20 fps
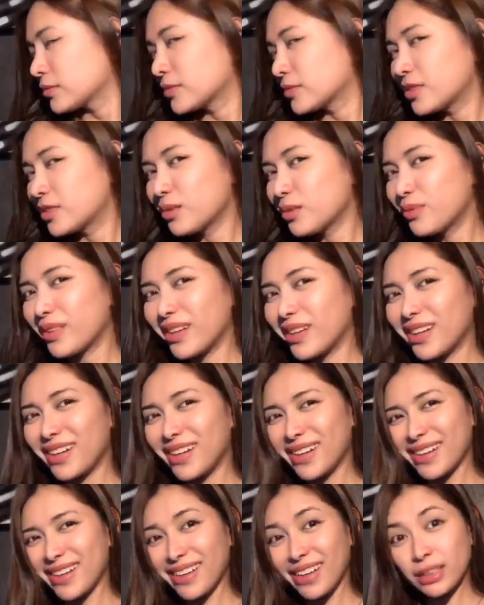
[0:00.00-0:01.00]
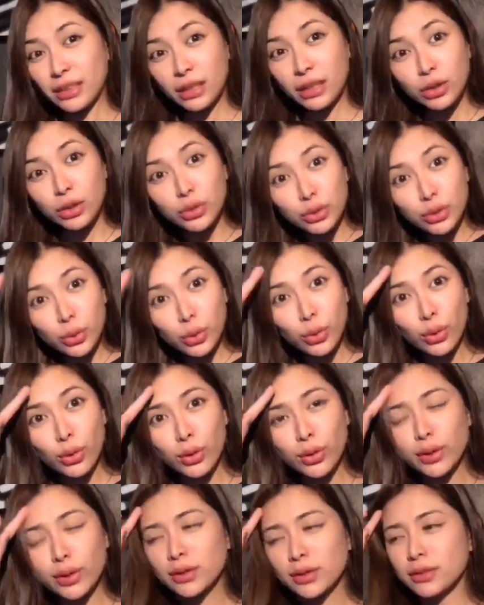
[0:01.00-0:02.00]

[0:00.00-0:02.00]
Diba? Nakita niyo yun?